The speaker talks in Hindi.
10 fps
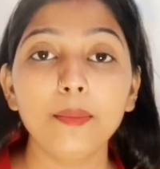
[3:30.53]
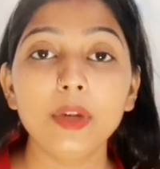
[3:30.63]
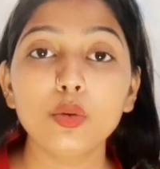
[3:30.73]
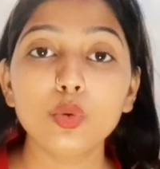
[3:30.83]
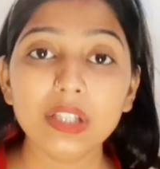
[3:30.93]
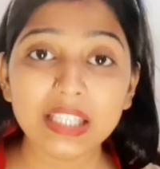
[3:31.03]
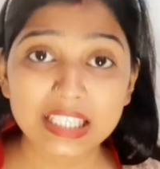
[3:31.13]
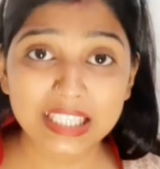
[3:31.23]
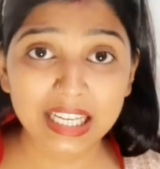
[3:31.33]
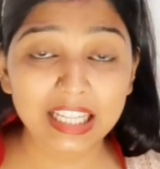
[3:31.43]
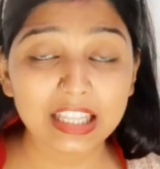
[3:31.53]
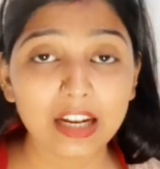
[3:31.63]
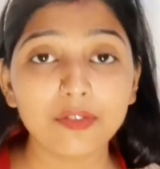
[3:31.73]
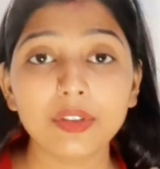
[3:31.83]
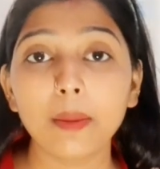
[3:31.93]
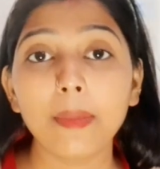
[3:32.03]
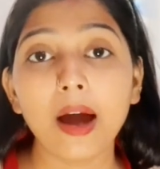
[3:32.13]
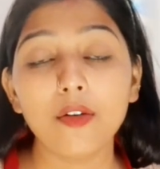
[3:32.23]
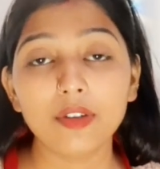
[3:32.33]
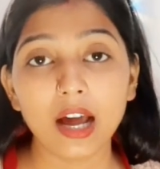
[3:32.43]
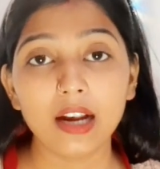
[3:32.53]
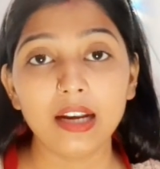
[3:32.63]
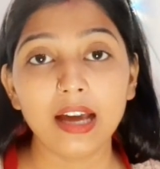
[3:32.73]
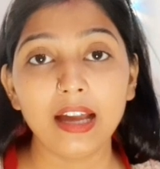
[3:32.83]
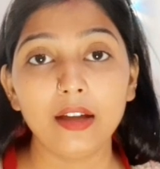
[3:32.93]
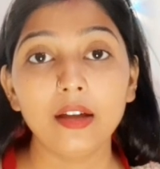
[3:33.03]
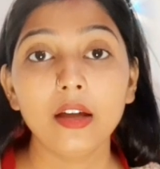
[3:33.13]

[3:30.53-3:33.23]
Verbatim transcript: बिल्कुल नीचे की तरफ दबाव डालना है